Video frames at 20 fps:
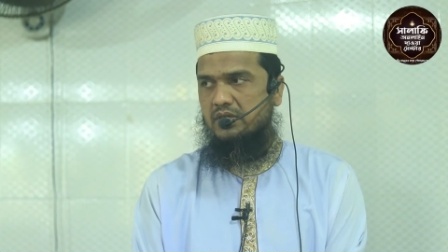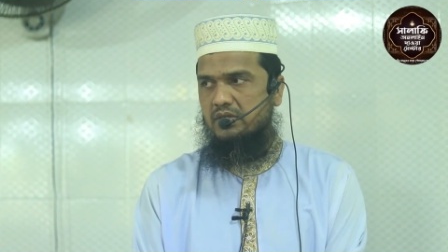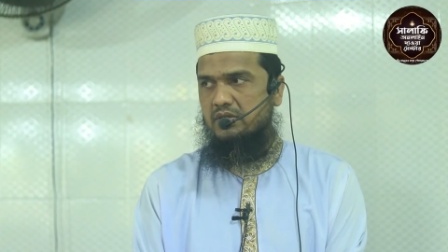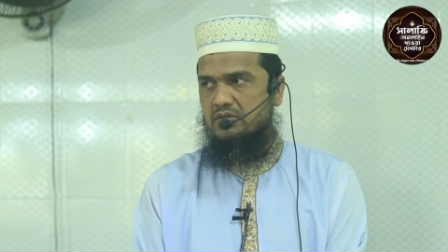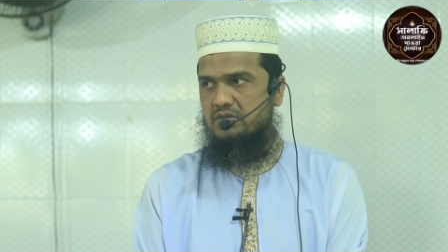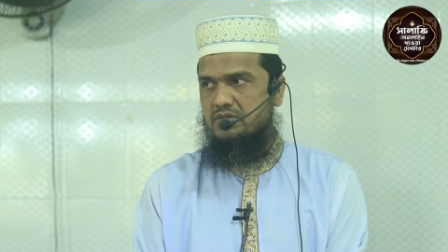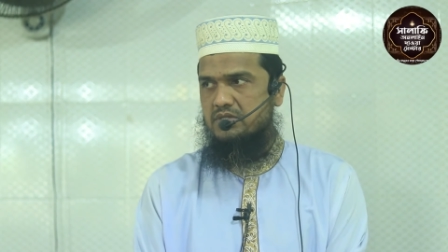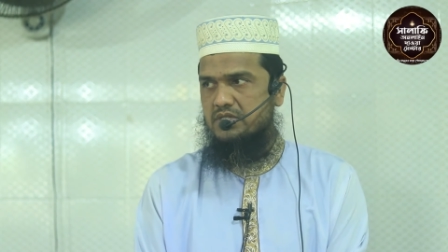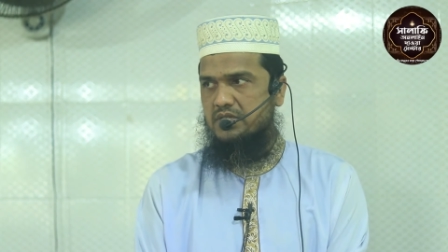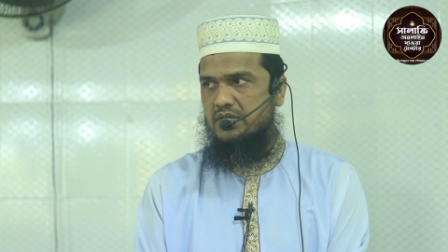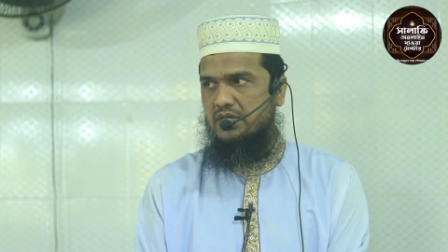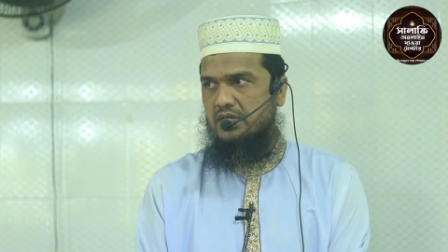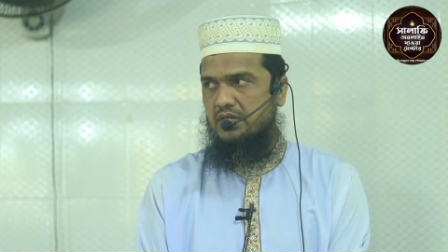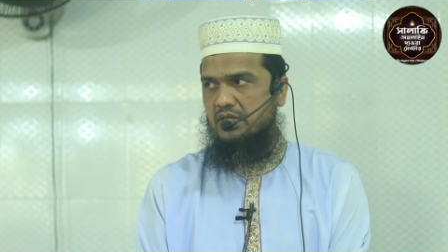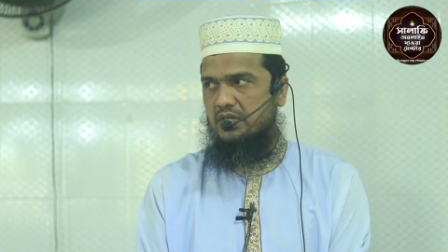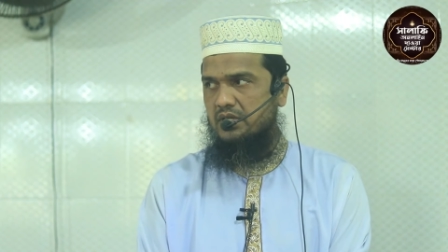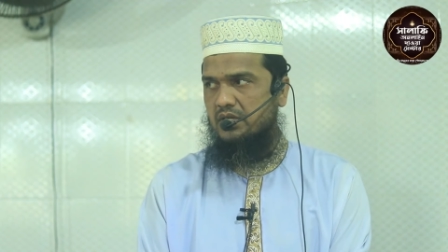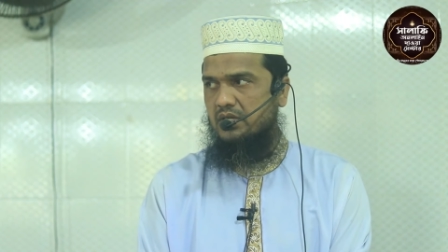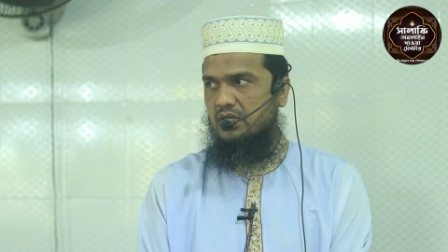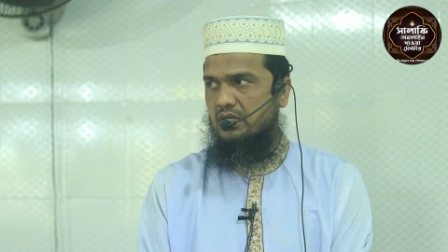ইনসা
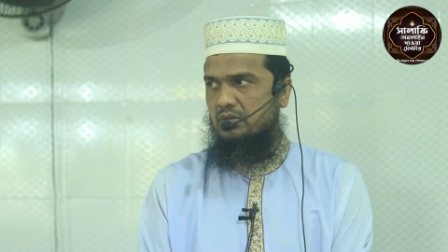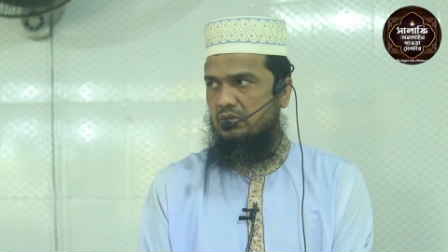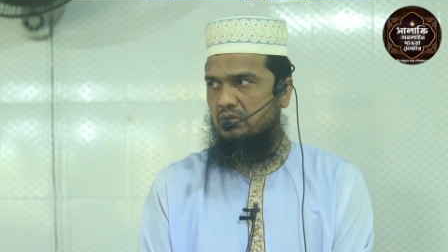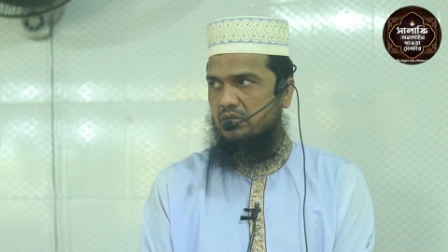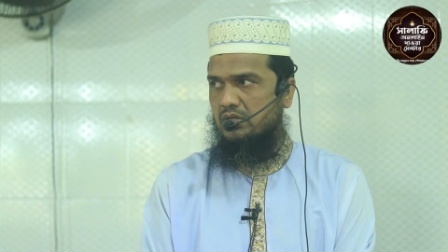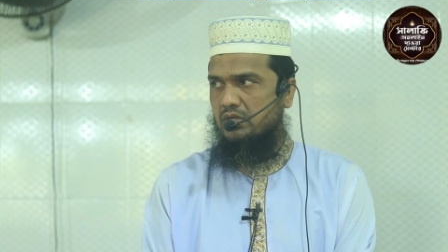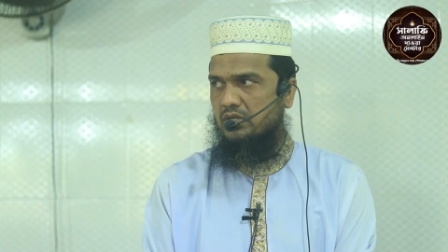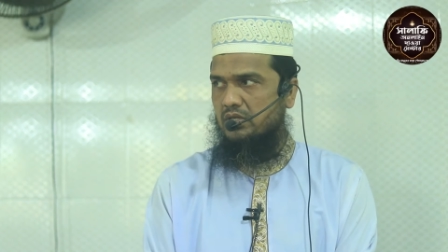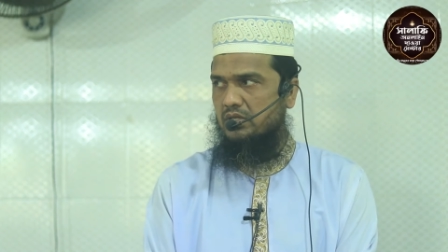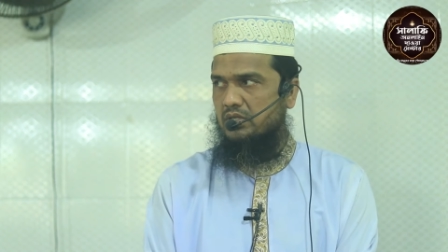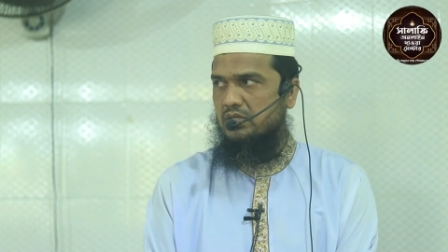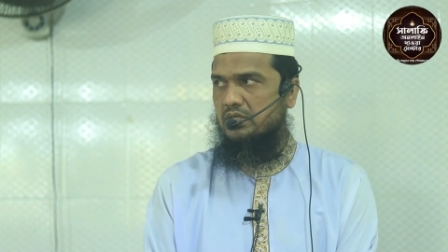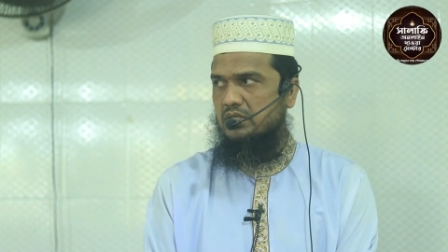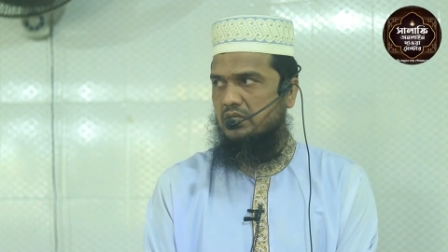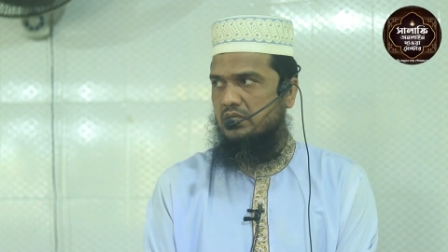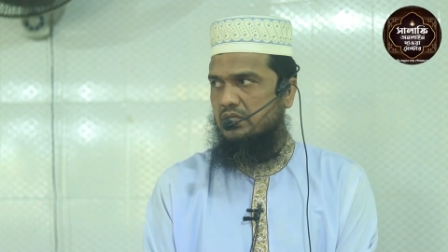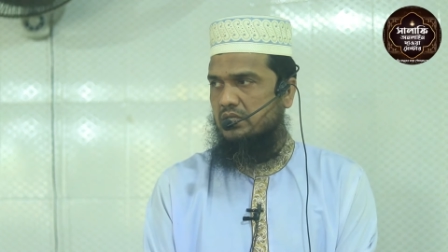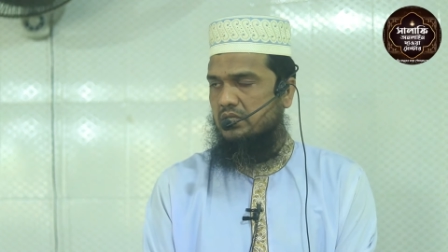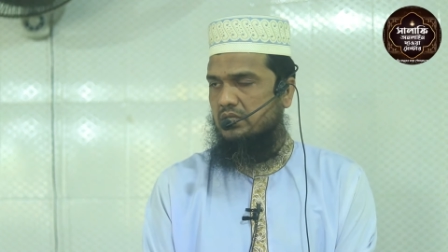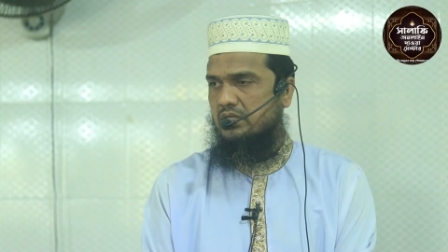আল্লাহ
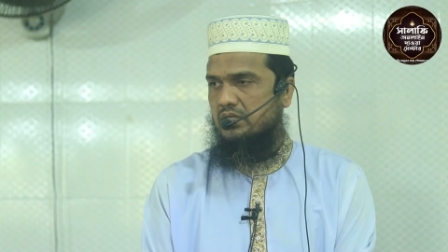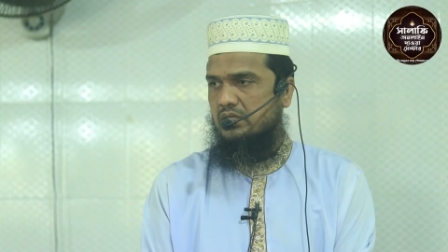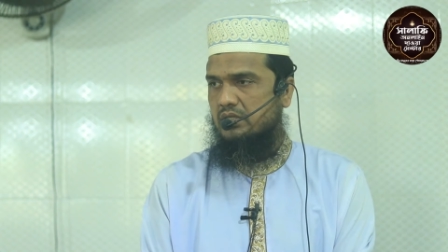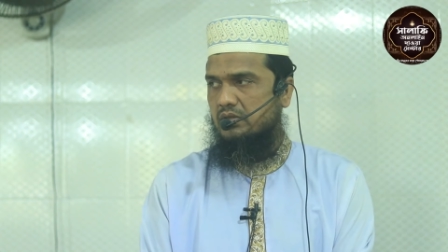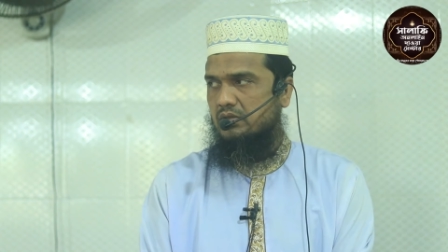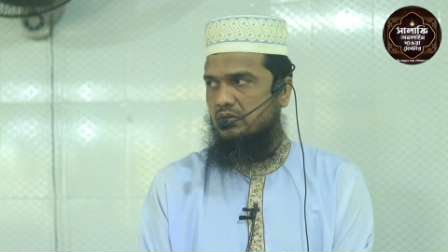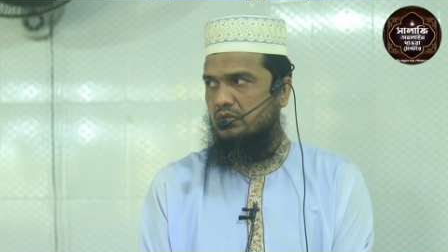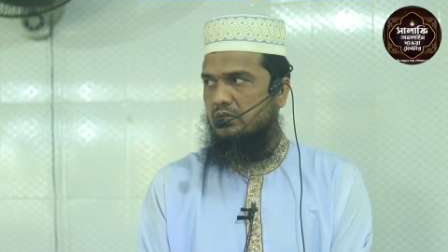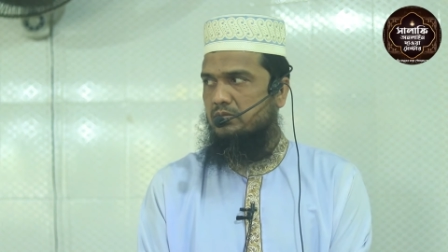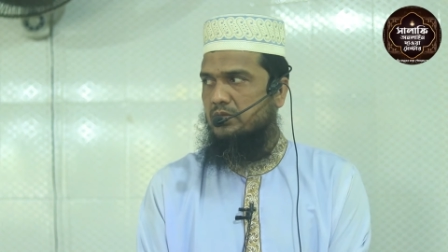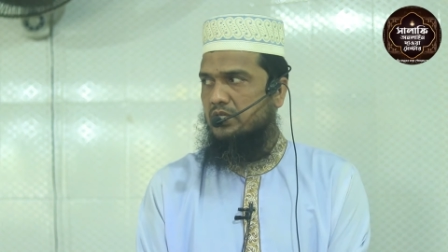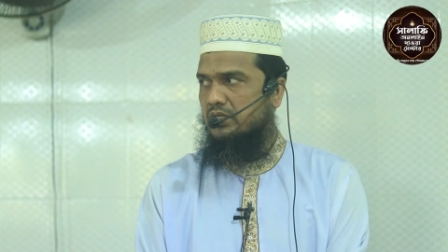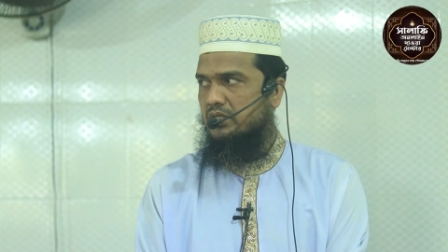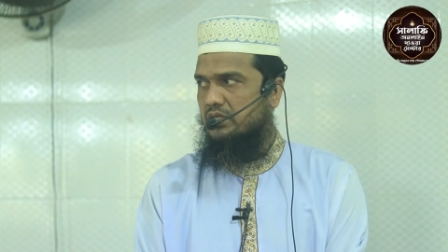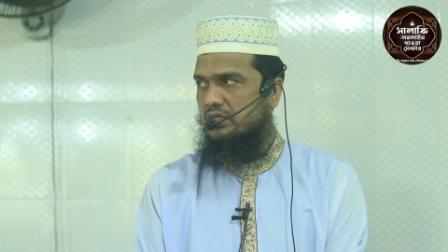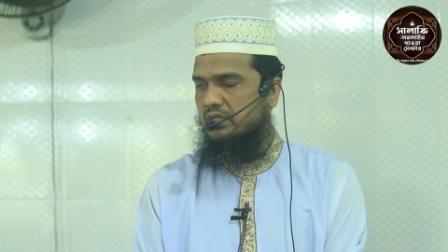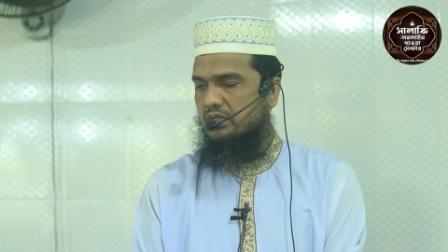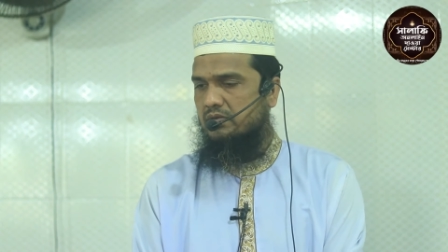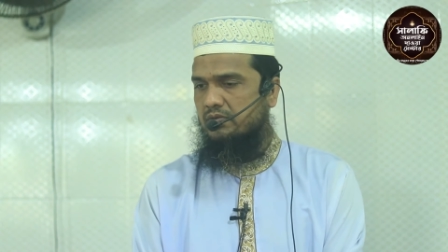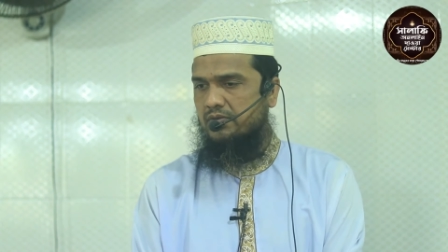ওমা
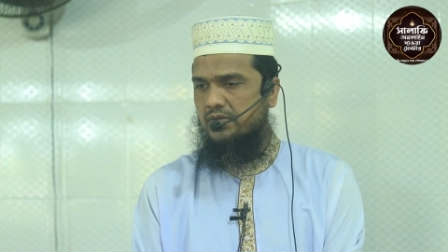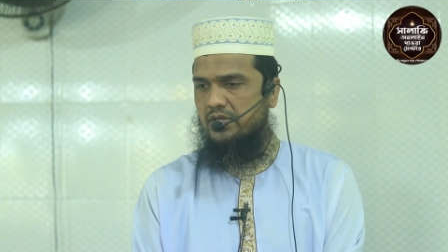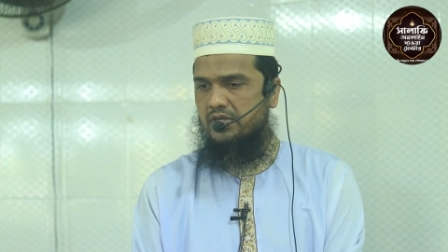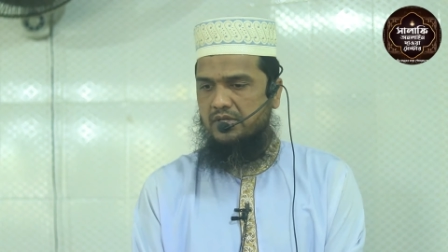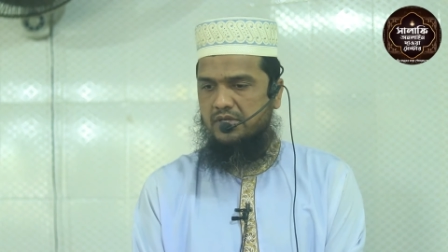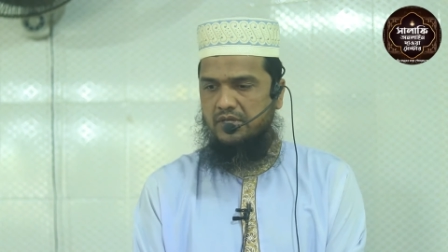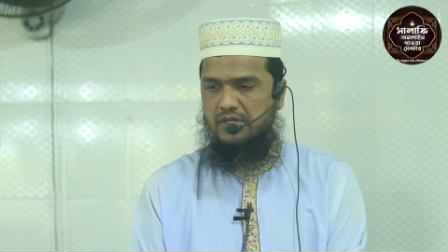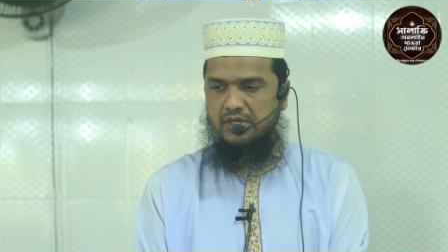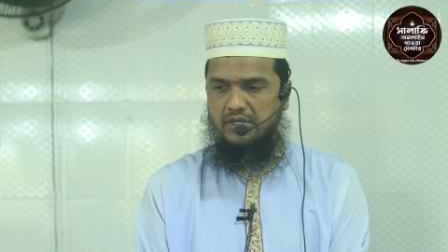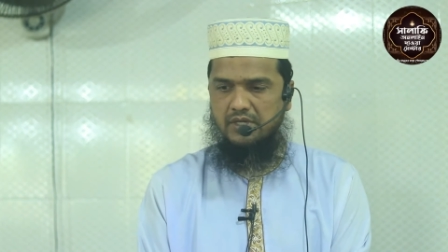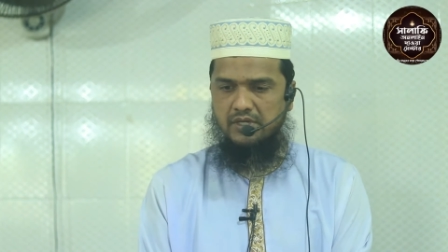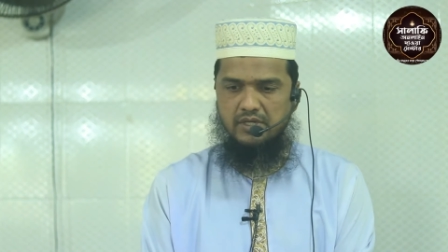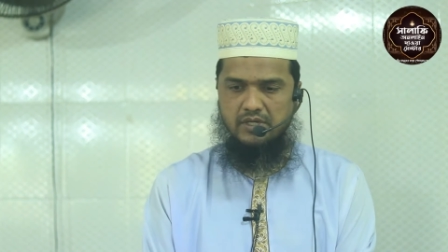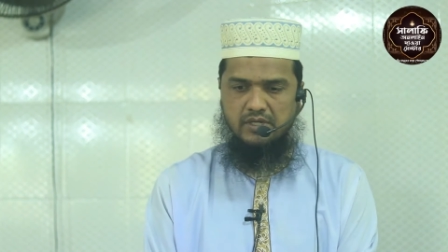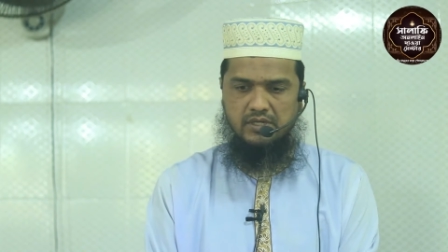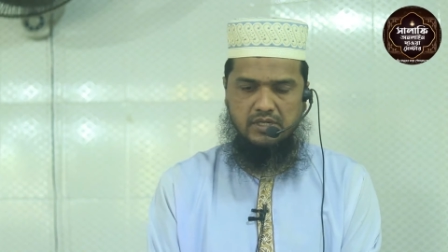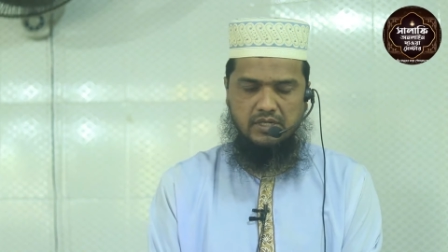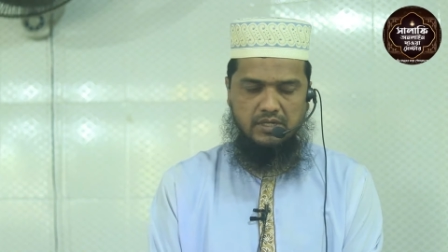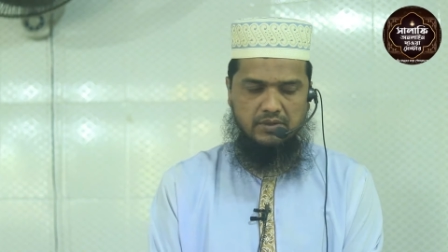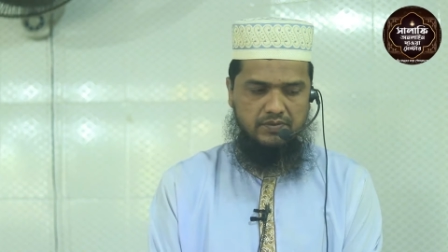তৌফিকি
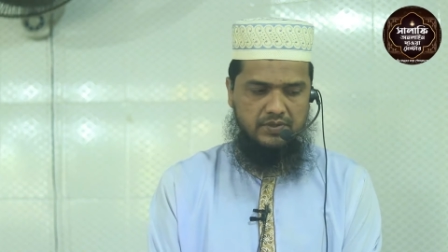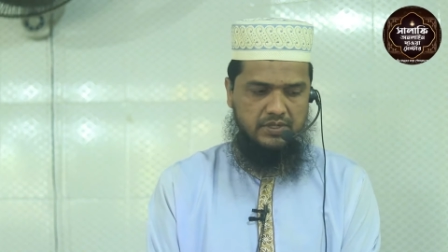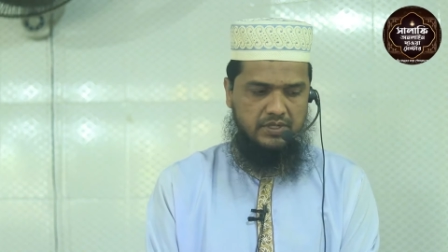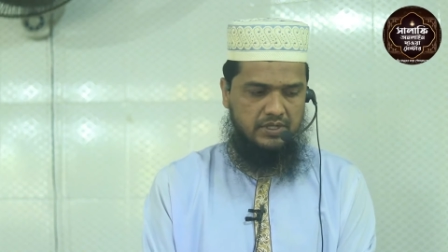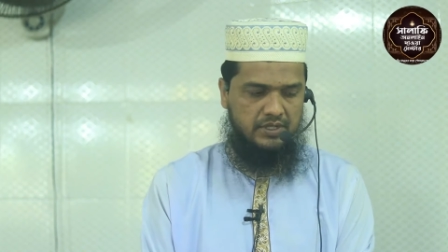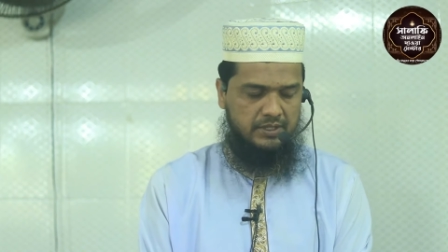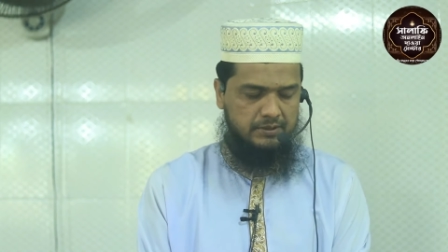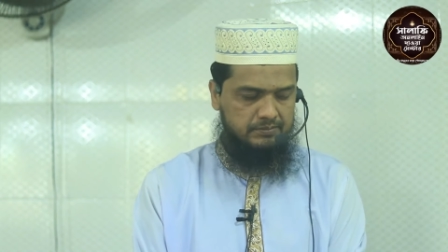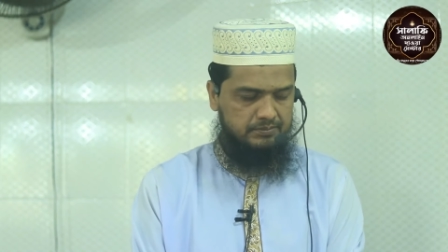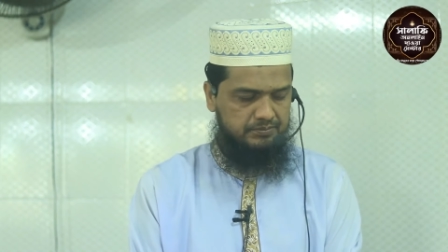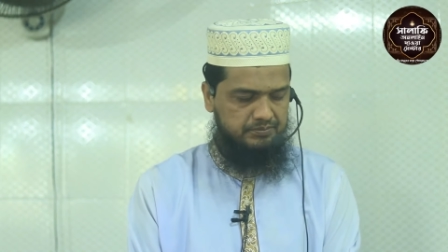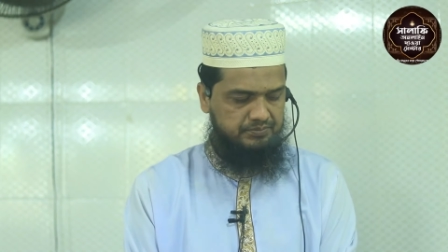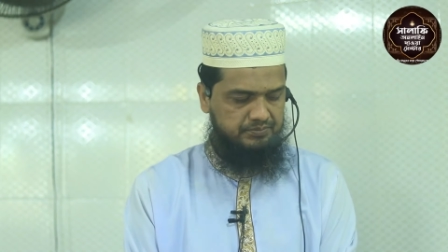ইল্লা বিল্লা